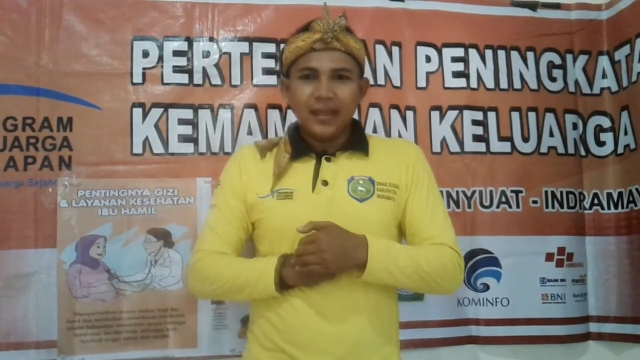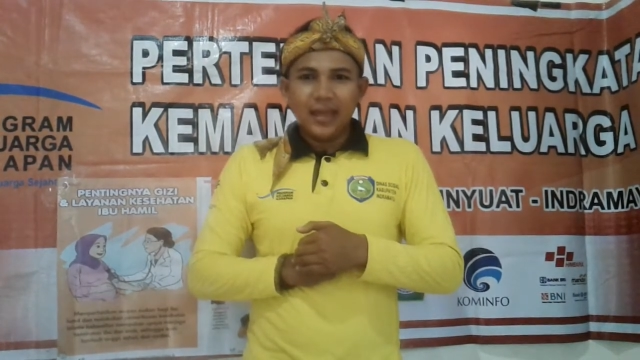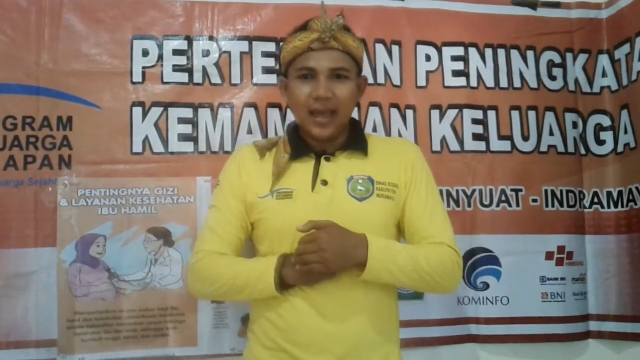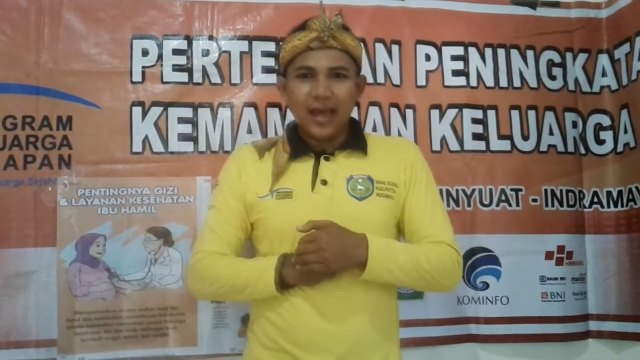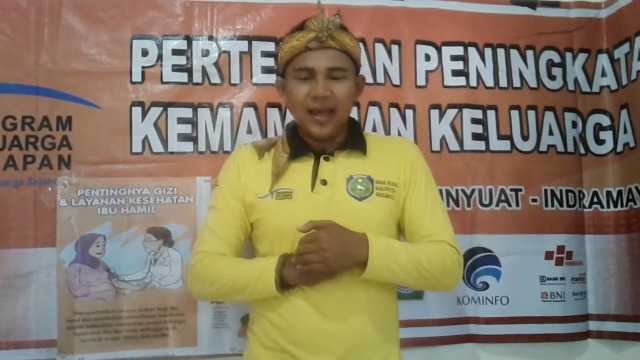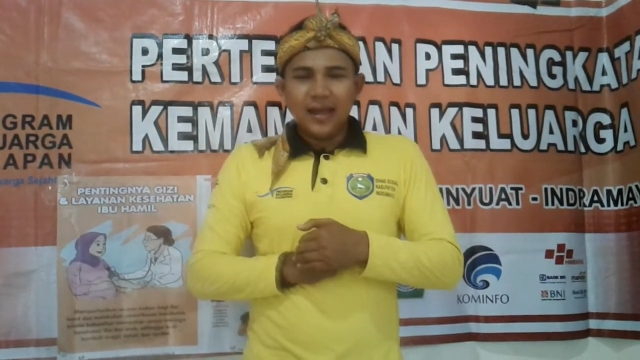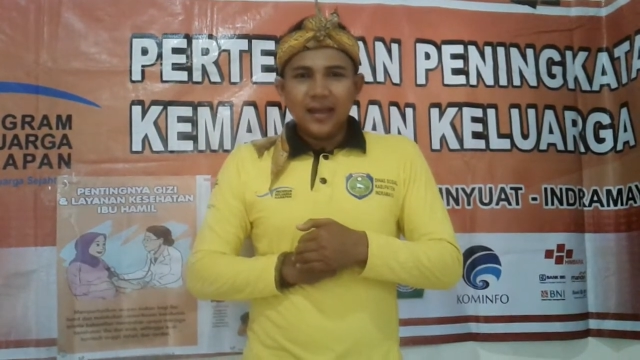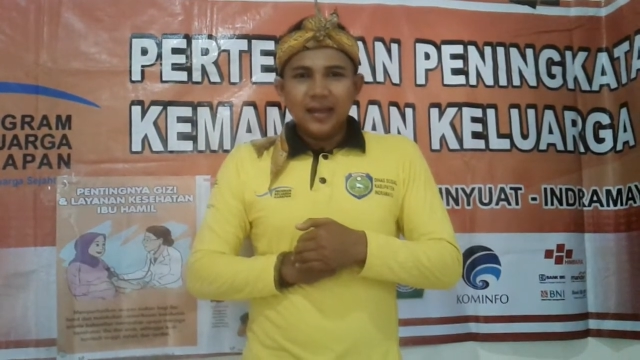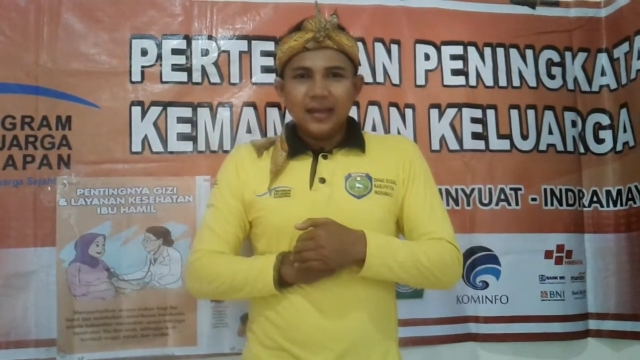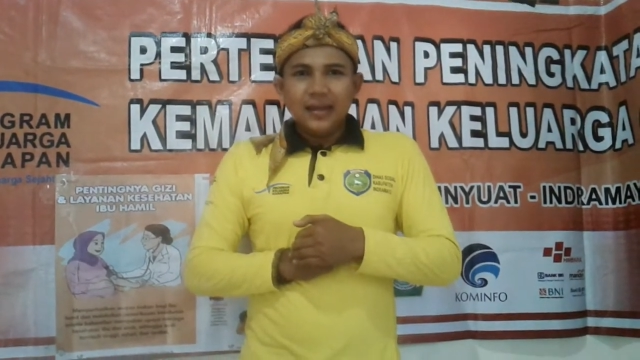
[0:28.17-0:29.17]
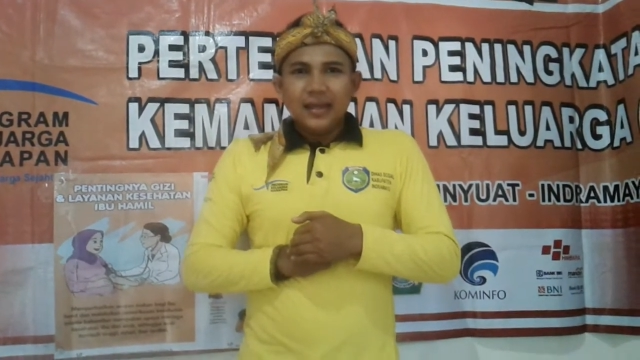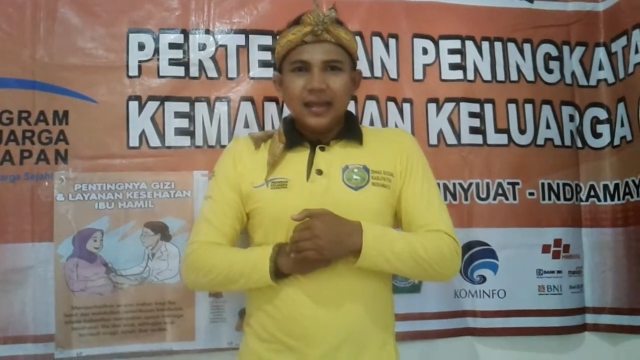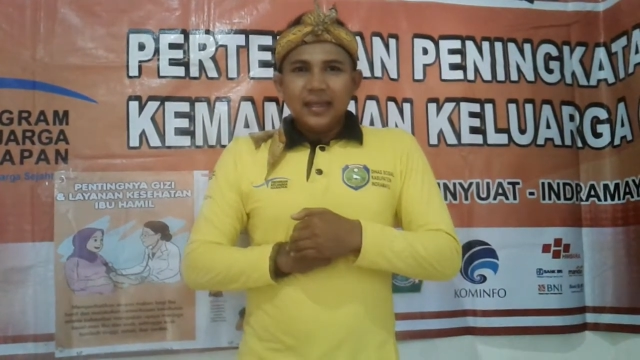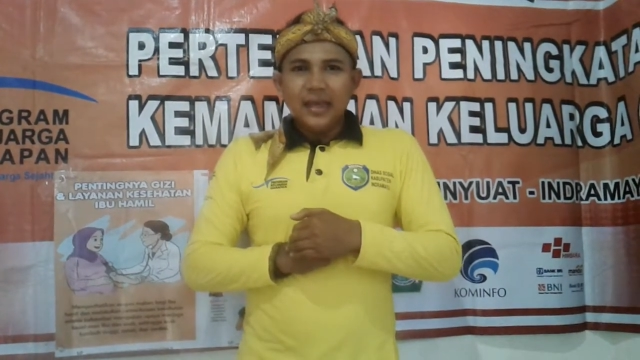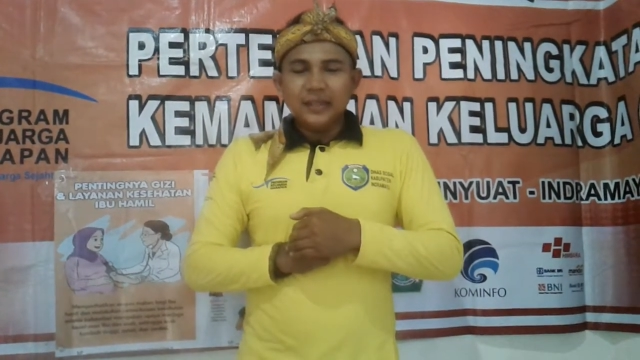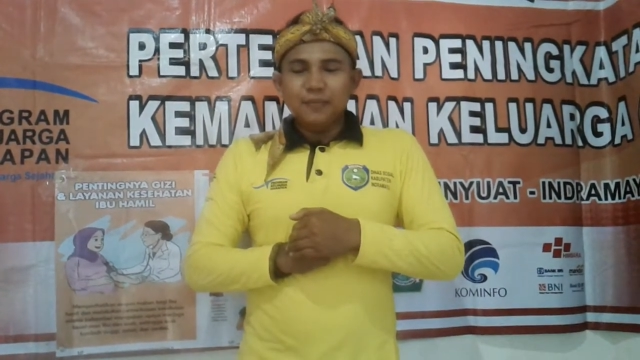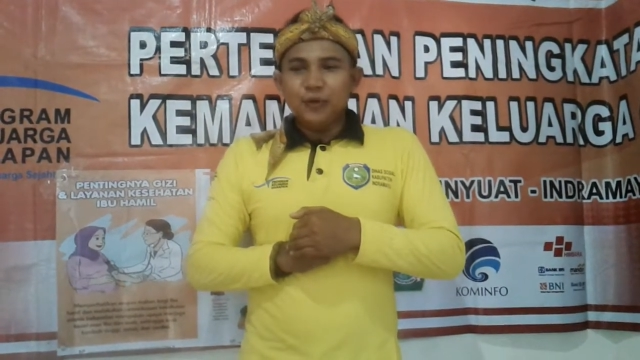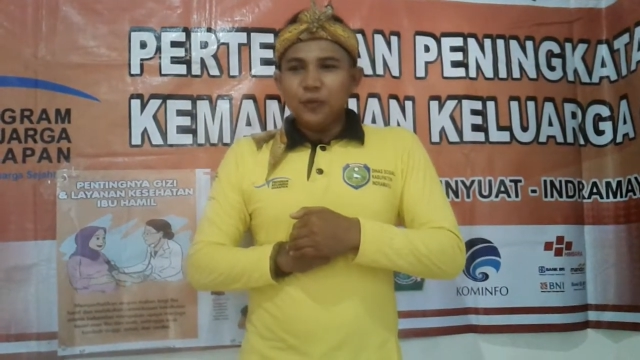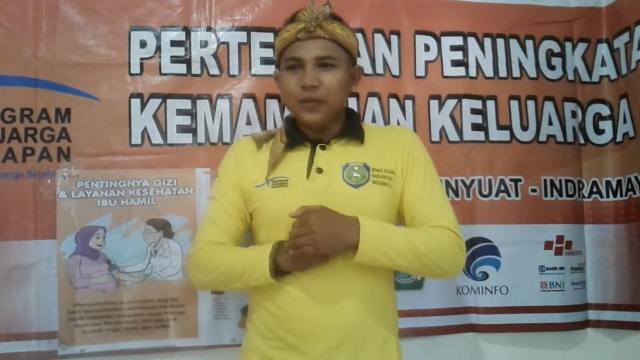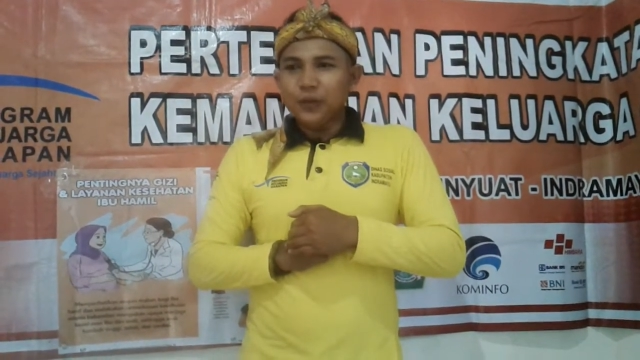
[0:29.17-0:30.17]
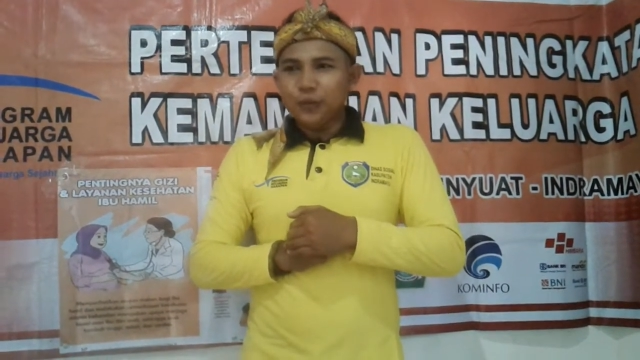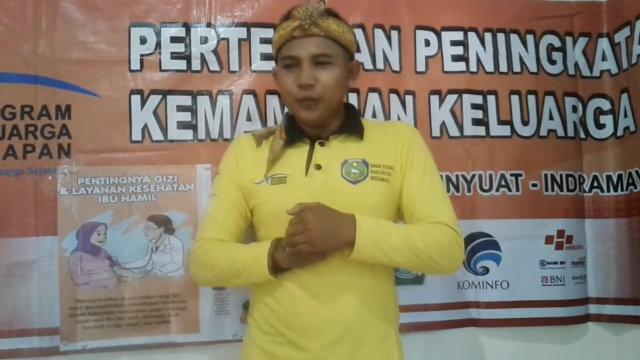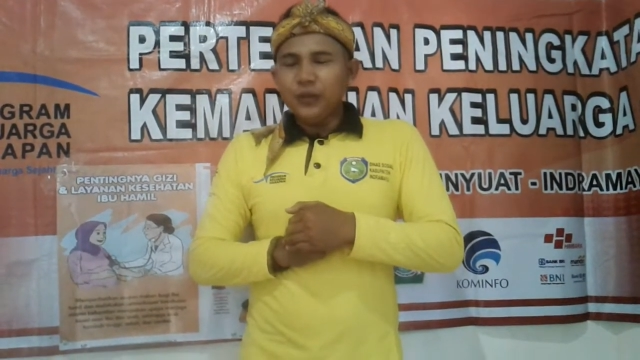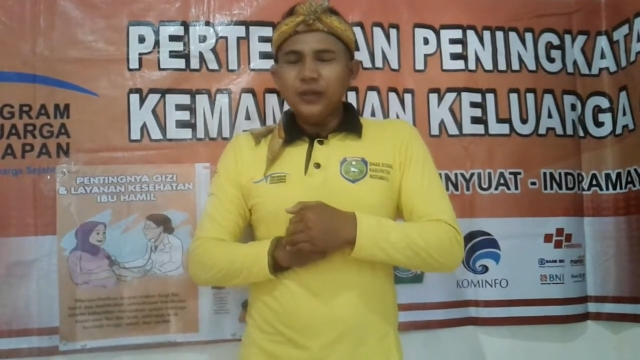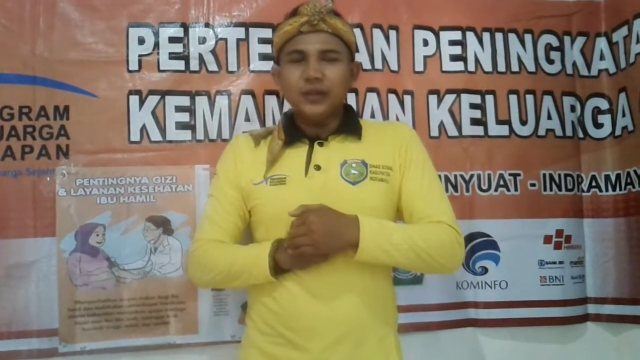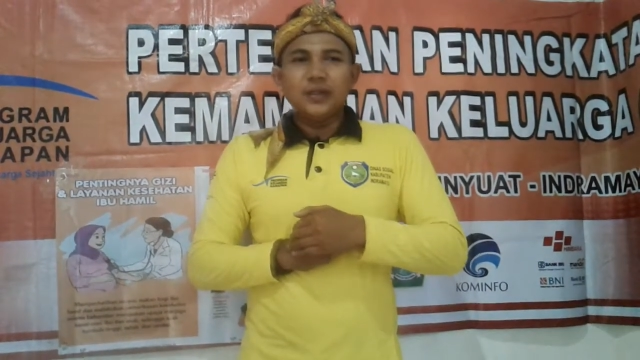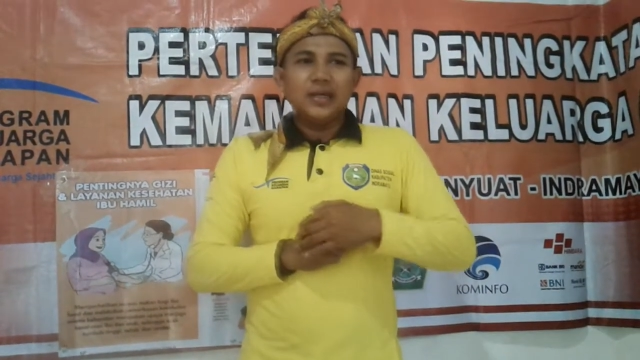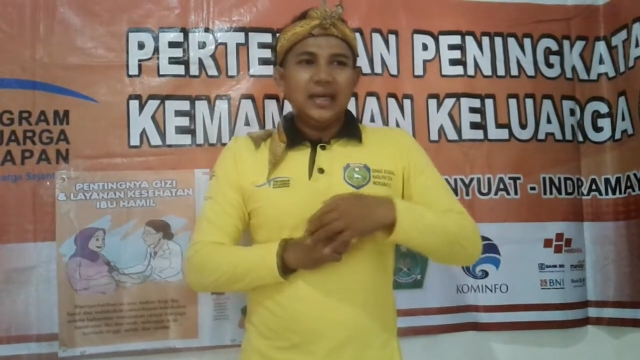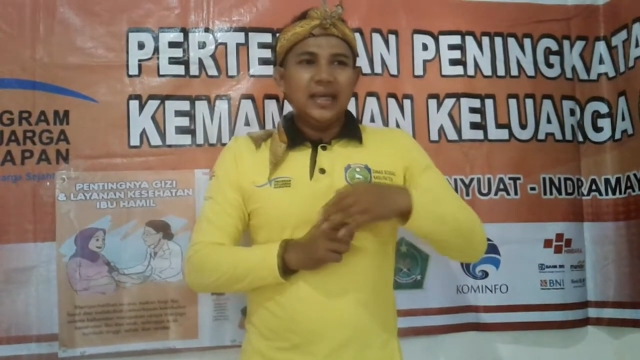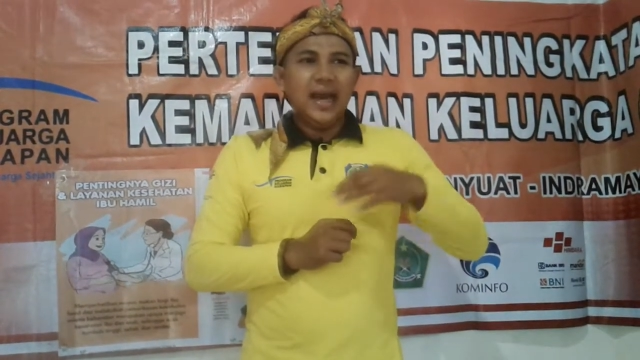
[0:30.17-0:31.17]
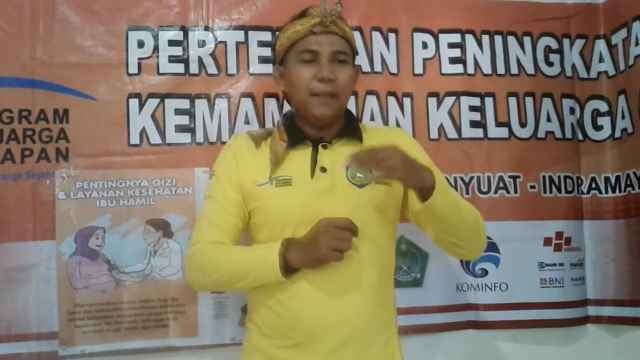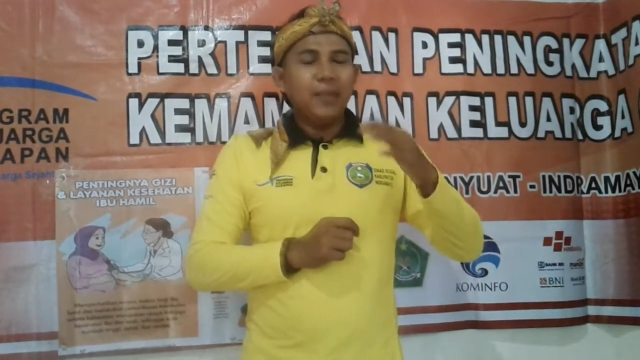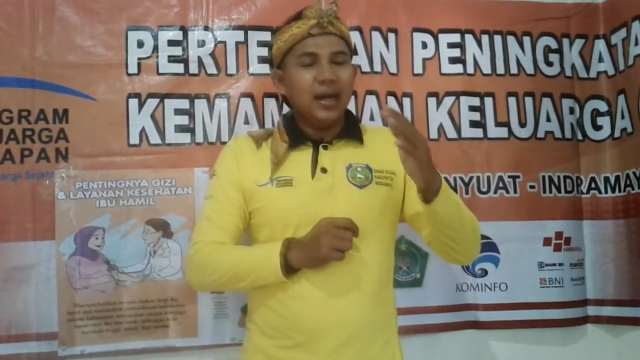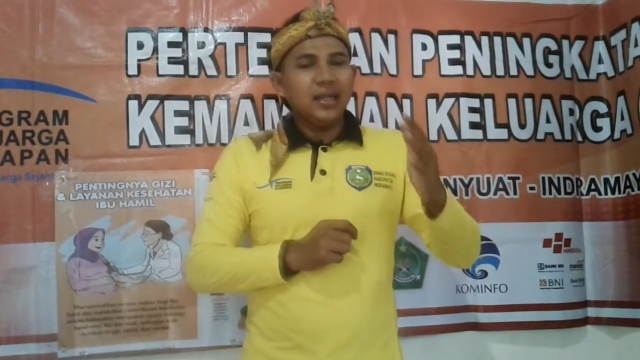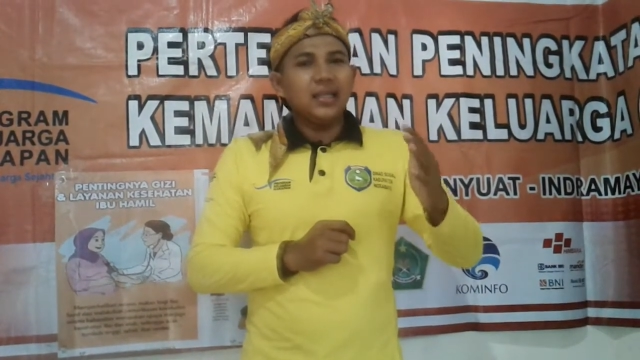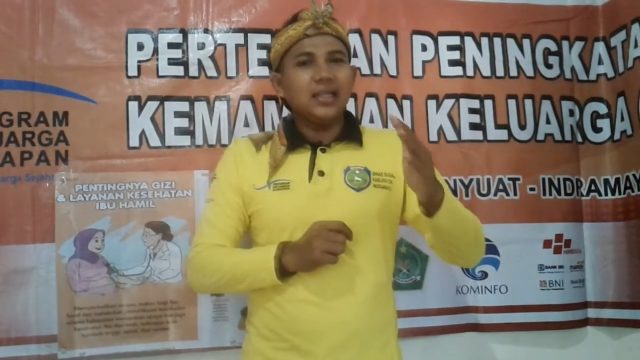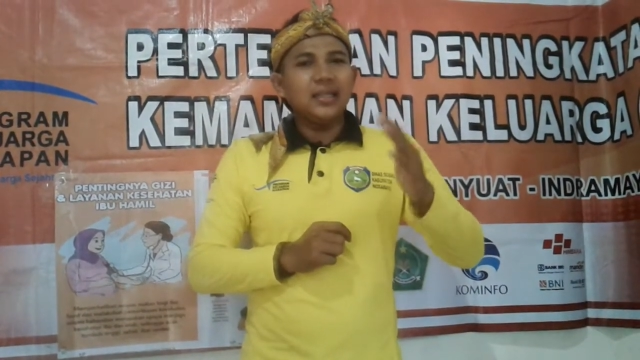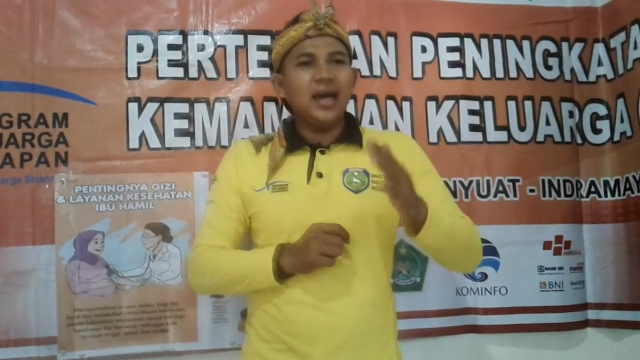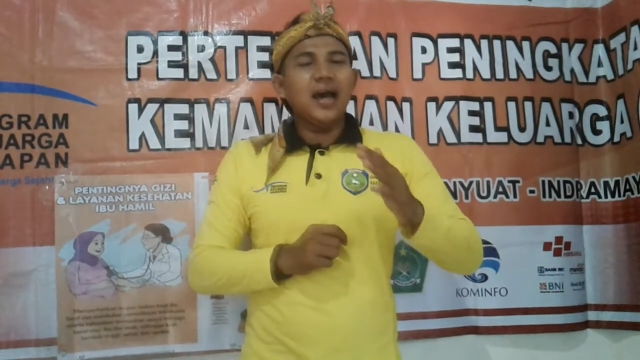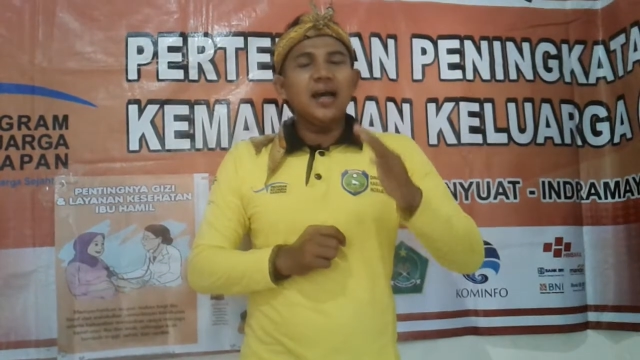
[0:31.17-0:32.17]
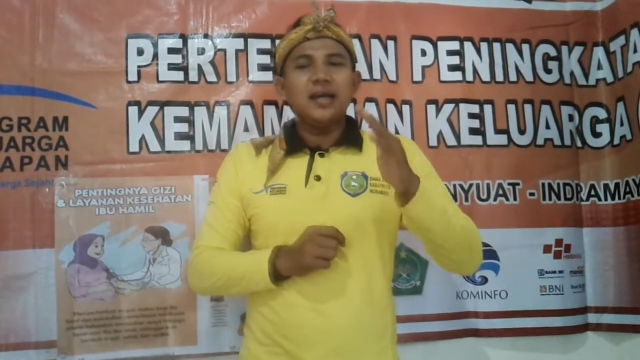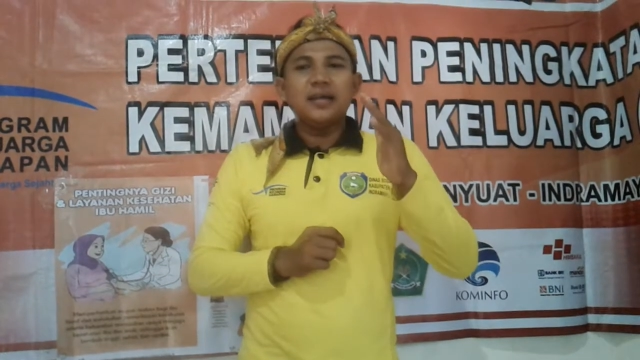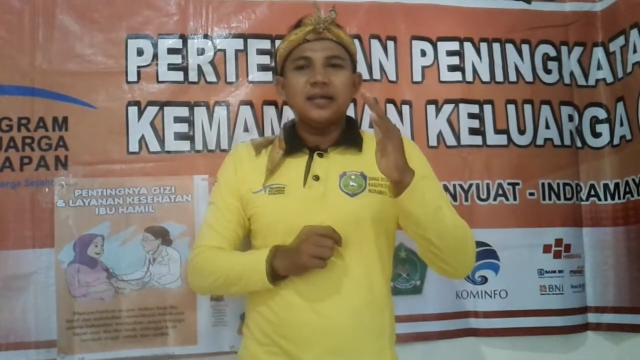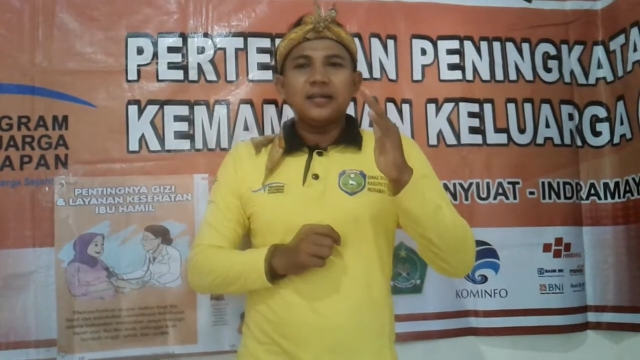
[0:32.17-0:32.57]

Ya, Ya sebelum itu ya mari kita